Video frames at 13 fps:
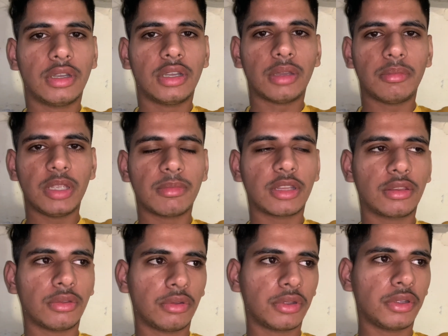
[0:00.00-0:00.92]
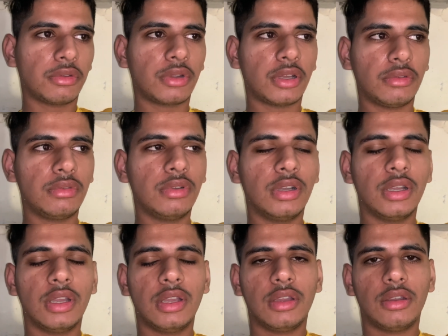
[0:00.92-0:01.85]
अभी मैं सो के उठा हूँ
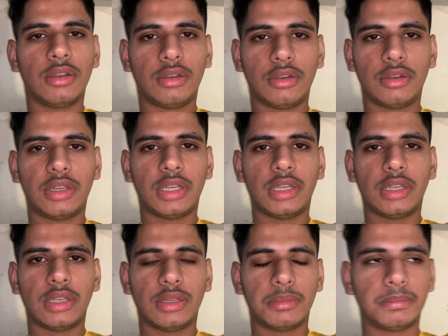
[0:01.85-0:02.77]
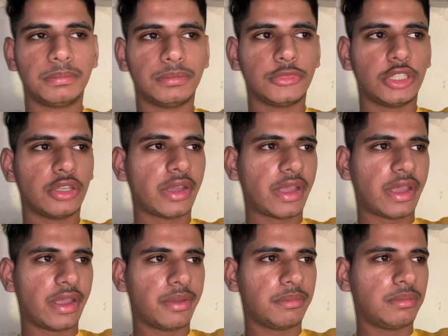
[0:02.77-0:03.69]
और जो
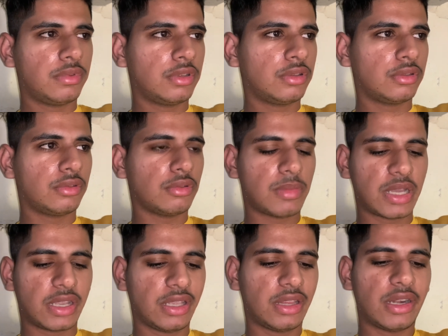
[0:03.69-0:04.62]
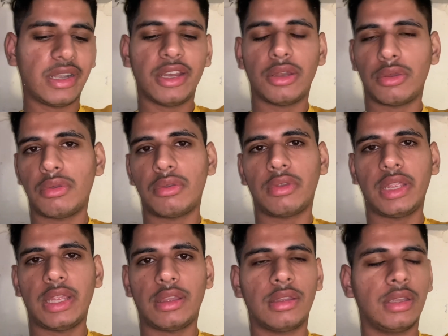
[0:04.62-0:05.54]
है सुबह के साढ़े नौ हो गए हैं